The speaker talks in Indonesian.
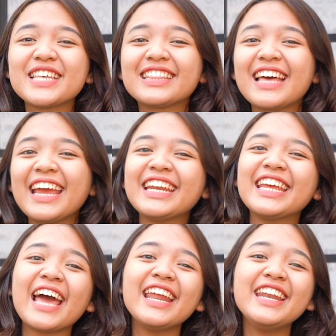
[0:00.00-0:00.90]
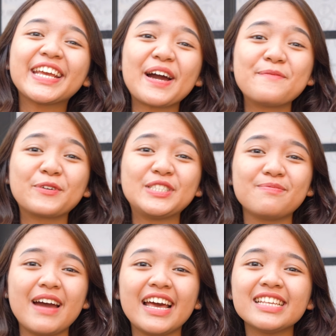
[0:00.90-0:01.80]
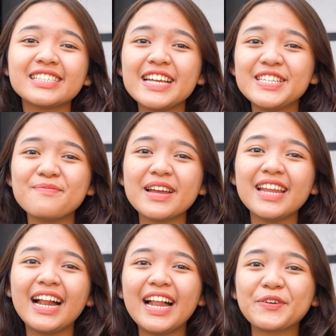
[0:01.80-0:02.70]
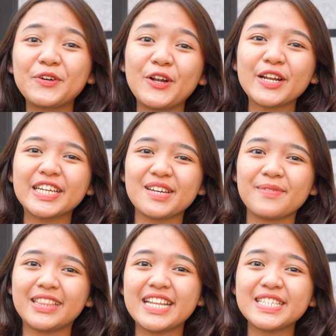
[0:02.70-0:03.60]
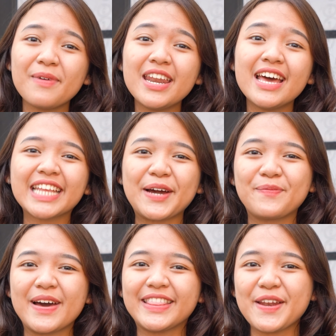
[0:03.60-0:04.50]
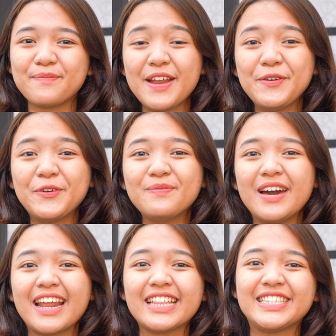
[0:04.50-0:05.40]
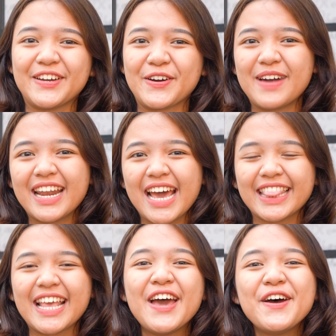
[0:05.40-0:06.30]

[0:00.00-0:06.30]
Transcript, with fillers: wisata ini ada di Kampung Cipanas, Raja Mandala, Kulon, Kecamatan Cipadat, Kabupaten Bandung Barat, Jawa Barat.